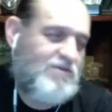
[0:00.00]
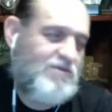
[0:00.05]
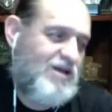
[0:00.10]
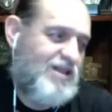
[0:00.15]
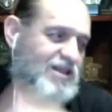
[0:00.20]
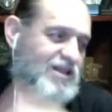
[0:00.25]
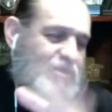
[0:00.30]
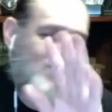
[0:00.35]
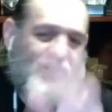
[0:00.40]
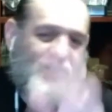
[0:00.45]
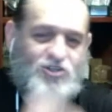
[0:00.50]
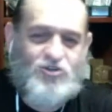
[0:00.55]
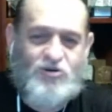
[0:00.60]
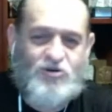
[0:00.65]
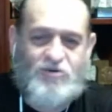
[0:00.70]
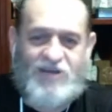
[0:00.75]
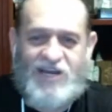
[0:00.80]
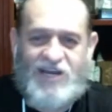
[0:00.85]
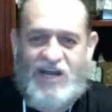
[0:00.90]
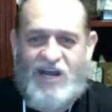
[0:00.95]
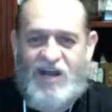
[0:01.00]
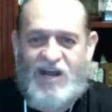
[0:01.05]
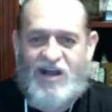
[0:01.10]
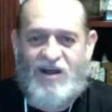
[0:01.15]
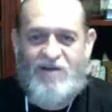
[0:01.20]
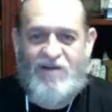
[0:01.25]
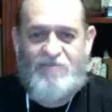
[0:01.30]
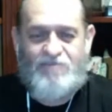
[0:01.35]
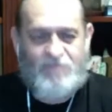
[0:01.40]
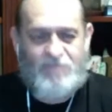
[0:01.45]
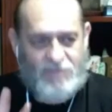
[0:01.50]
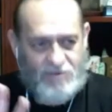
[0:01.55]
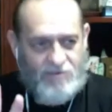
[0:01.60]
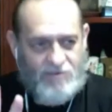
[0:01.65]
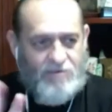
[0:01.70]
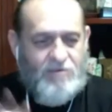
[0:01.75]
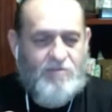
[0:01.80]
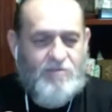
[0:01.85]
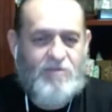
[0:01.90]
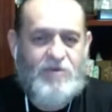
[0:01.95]
Anda, macho, venga.
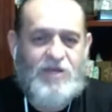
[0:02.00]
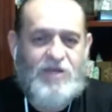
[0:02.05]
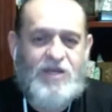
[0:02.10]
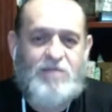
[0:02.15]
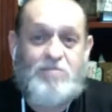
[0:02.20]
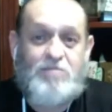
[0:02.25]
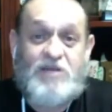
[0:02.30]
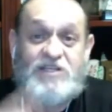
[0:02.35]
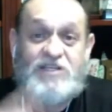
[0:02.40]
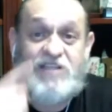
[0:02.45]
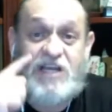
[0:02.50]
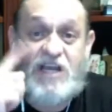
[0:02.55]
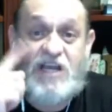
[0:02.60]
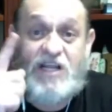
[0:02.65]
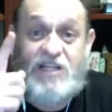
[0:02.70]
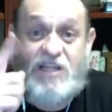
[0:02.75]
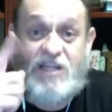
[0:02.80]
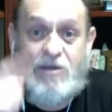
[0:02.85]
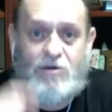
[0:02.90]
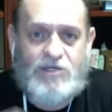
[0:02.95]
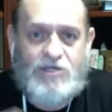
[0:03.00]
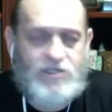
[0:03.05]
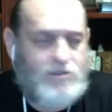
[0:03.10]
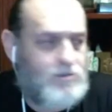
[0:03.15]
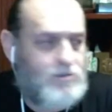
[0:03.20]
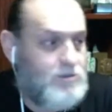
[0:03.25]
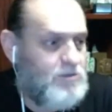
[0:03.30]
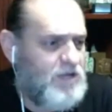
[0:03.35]
Y empieza aquel tío así.